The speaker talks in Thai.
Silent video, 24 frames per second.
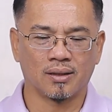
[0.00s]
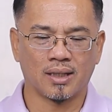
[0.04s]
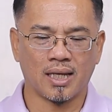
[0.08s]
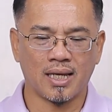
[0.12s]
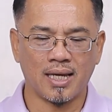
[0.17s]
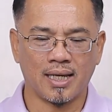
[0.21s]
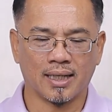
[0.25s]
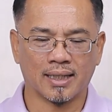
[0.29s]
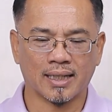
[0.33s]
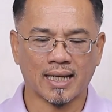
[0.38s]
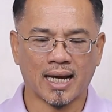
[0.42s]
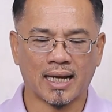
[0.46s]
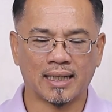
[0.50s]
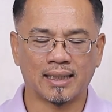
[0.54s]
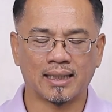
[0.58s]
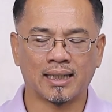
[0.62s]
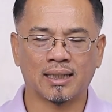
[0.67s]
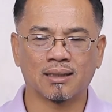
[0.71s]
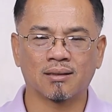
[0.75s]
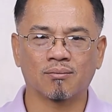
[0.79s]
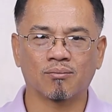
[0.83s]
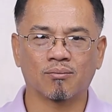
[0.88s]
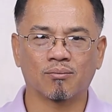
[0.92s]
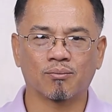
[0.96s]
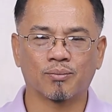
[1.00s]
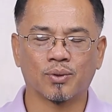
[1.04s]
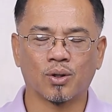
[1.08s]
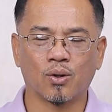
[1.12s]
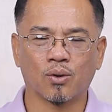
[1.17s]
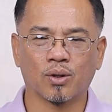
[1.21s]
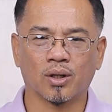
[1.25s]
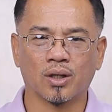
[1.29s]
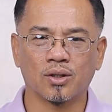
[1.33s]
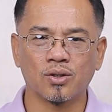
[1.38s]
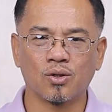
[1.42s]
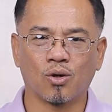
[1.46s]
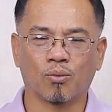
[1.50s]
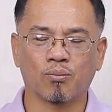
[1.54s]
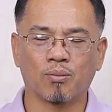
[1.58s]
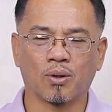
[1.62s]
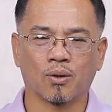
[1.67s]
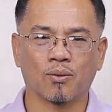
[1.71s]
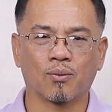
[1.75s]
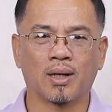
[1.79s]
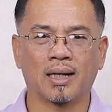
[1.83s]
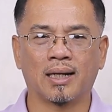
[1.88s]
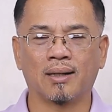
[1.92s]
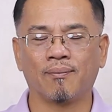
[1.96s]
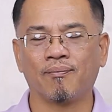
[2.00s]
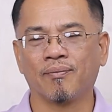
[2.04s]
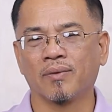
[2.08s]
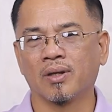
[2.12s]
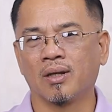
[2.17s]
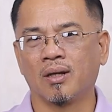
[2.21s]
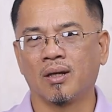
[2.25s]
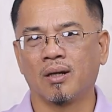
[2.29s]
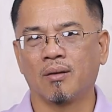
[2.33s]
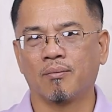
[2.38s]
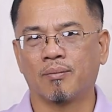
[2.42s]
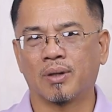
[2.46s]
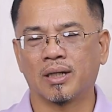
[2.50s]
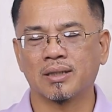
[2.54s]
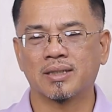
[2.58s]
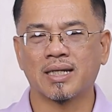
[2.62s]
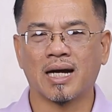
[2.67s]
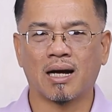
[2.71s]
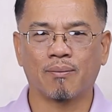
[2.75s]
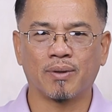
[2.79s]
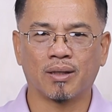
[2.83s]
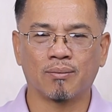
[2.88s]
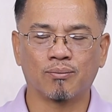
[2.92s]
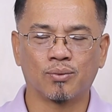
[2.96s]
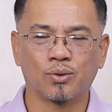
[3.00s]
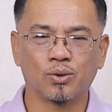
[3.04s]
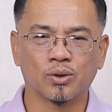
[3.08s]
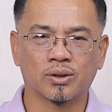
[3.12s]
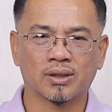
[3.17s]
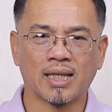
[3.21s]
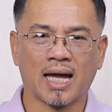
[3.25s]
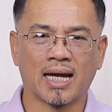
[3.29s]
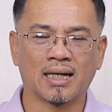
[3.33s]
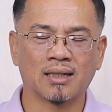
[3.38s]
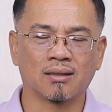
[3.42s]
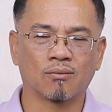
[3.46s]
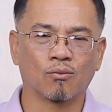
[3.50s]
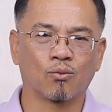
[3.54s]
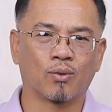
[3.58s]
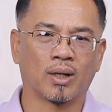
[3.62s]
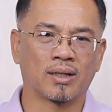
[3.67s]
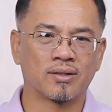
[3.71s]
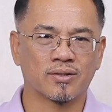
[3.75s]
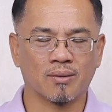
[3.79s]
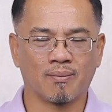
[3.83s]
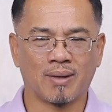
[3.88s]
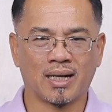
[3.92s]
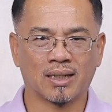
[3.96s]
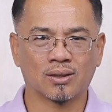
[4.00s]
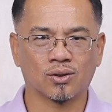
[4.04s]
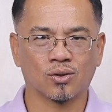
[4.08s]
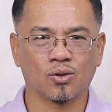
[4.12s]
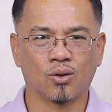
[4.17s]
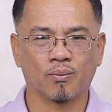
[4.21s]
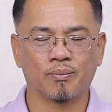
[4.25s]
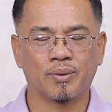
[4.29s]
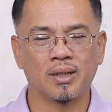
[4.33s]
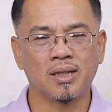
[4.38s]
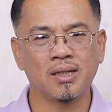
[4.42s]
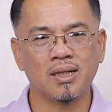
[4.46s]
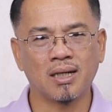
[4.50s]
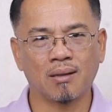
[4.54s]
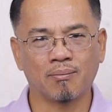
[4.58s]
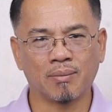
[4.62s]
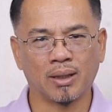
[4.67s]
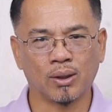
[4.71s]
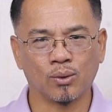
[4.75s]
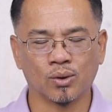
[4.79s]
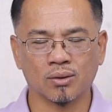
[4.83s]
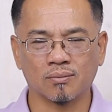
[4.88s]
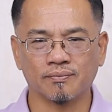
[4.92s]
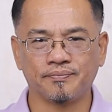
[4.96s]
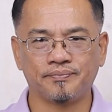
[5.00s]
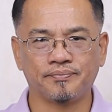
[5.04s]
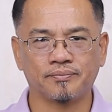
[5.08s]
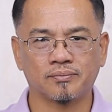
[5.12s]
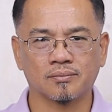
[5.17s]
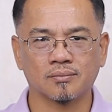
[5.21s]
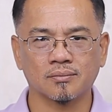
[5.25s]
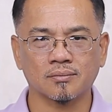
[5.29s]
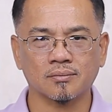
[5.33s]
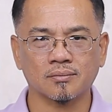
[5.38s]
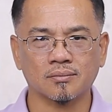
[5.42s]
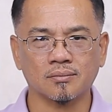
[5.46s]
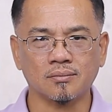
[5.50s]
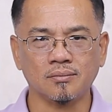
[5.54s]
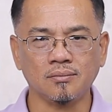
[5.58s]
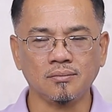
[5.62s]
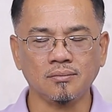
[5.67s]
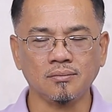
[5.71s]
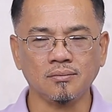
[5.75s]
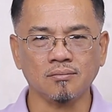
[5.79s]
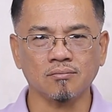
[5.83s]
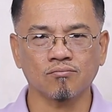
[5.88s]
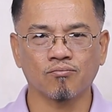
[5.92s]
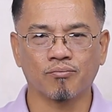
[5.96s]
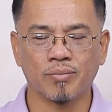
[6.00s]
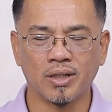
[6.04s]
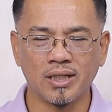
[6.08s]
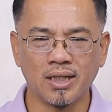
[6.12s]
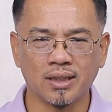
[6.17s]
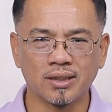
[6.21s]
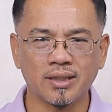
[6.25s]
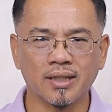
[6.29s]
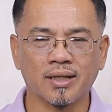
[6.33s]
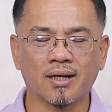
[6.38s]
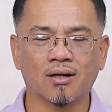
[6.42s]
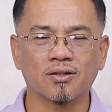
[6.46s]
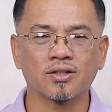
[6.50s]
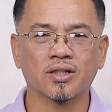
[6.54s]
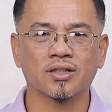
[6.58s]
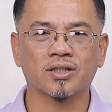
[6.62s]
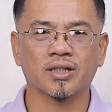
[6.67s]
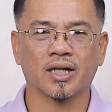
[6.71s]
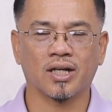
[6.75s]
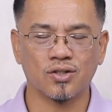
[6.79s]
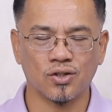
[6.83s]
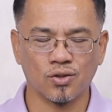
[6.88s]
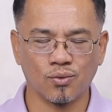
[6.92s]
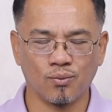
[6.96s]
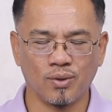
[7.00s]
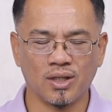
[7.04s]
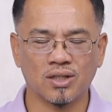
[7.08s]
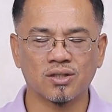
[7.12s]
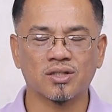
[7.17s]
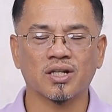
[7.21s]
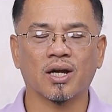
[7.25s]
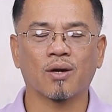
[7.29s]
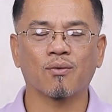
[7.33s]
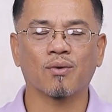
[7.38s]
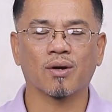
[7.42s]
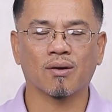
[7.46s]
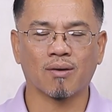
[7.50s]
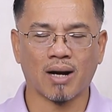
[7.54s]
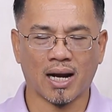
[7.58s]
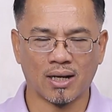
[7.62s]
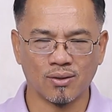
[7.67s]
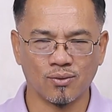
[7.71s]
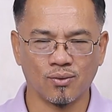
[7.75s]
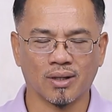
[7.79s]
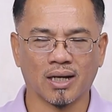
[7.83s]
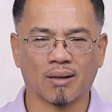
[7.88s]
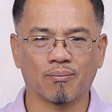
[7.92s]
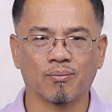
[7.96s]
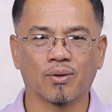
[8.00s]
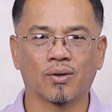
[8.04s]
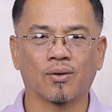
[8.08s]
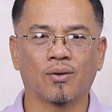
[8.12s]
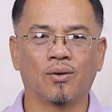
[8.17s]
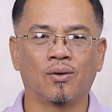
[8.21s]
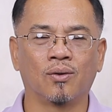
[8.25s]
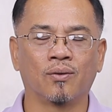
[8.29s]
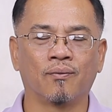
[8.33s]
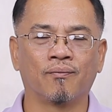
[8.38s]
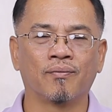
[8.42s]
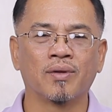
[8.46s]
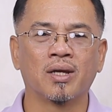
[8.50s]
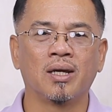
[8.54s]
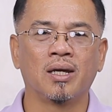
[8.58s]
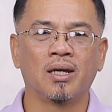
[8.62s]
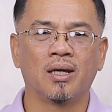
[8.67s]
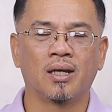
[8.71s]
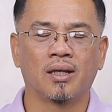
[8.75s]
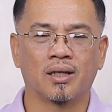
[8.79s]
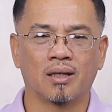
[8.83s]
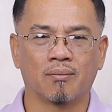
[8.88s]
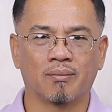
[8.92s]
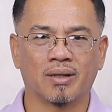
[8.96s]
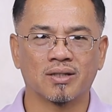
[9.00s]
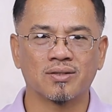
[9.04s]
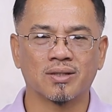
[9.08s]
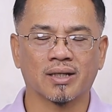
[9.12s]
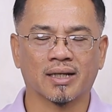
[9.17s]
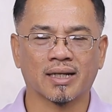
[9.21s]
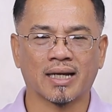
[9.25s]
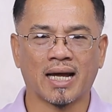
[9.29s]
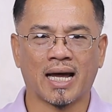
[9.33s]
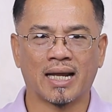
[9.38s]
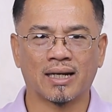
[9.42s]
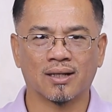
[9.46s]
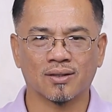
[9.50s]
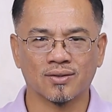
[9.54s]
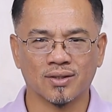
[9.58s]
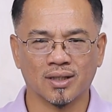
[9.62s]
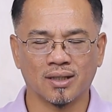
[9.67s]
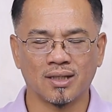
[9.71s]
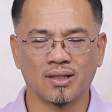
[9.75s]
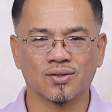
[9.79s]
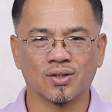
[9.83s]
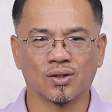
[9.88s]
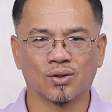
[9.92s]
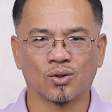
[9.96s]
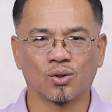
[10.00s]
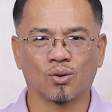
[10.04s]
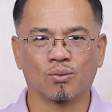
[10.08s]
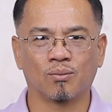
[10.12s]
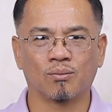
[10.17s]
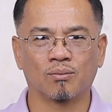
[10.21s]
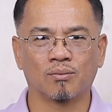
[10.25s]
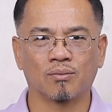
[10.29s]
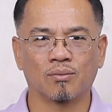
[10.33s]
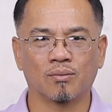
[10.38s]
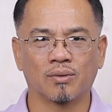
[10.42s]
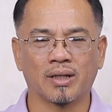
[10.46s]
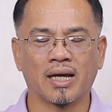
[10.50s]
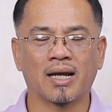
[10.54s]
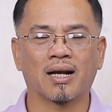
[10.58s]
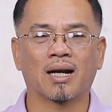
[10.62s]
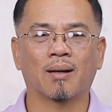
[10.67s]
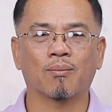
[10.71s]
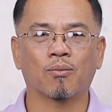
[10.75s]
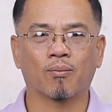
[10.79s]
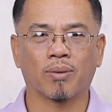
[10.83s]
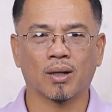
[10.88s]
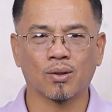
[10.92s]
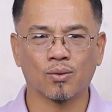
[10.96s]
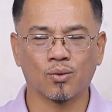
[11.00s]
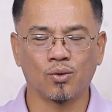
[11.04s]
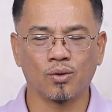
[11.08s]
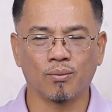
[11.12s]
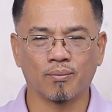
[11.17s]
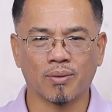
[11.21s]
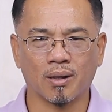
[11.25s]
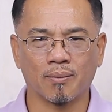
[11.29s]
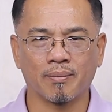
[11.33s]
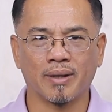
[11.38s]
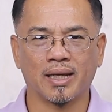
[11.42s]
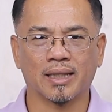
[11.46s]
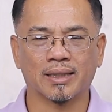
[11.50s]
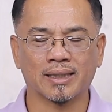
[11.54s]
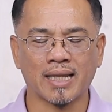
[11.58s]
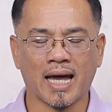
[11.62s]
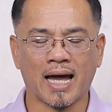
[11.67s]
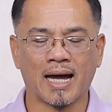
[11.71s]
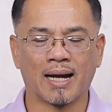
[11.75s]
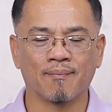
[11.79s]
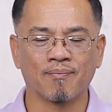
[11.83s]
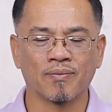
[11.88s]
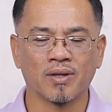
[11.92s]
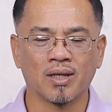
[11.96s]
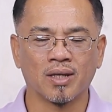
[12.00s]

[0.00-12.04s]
ในเหตุการณ์นั้นพระองค์ก็ยกบอกว่า พระเจ้าเป็นผู้ตั้งวันสบาโตเพื่อมนุษย์เพื่อที่เขาจะใช้ชีวิตใช้เวลาอยู่กับพระองค์ นมัสการและสนิทสนมได้รับพระคุณพระเมตตา